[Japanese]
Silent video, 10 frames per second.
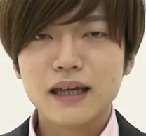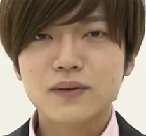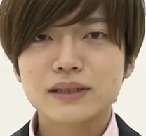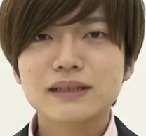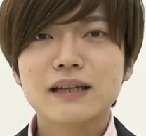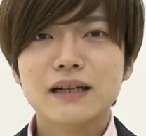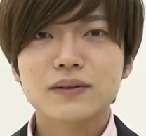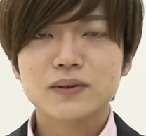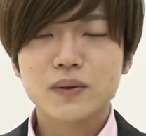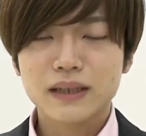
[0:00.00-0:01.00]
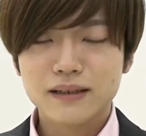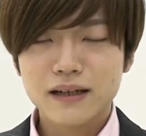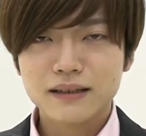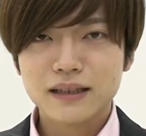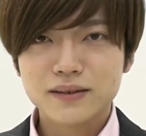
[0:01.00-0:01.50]
えー、と1年間の商品
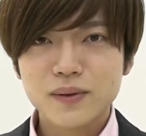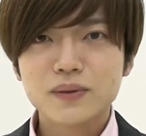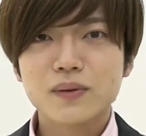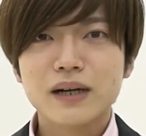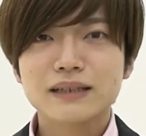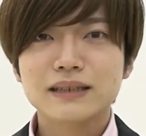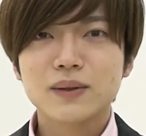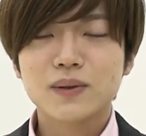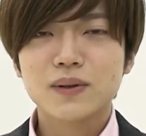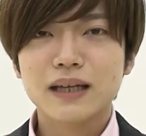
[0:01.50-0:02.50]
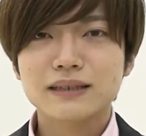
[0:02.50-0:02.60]
ランキングを動画にしてお届